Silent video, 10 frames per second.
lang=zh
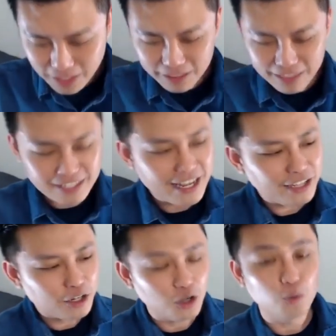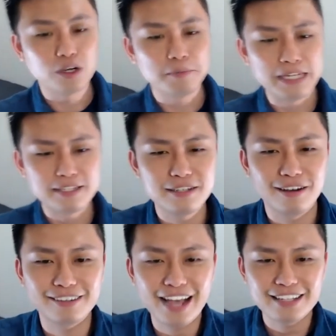那现在一共有五个名次哦，
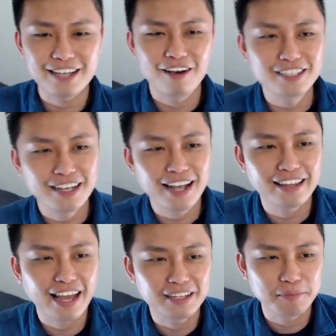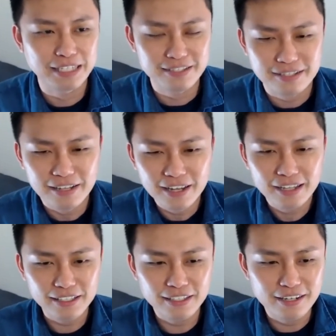大家想要先看哪一个名次？
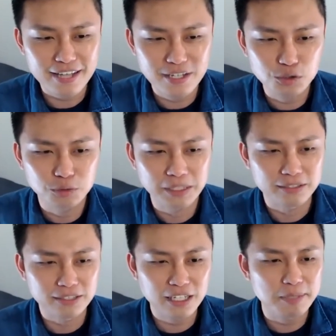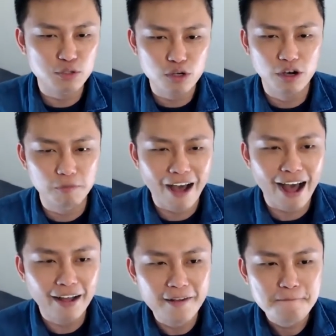一、二、三、四、五名，第一名最后
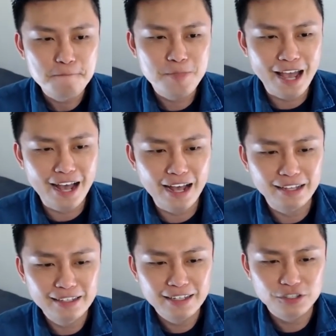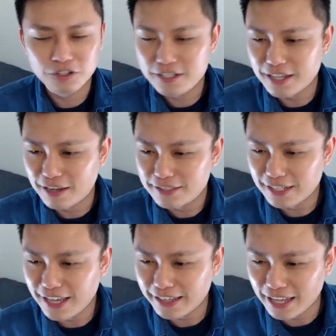发。那有人想要先
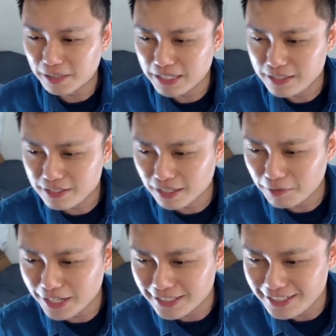看哪一个名次的，可不可以先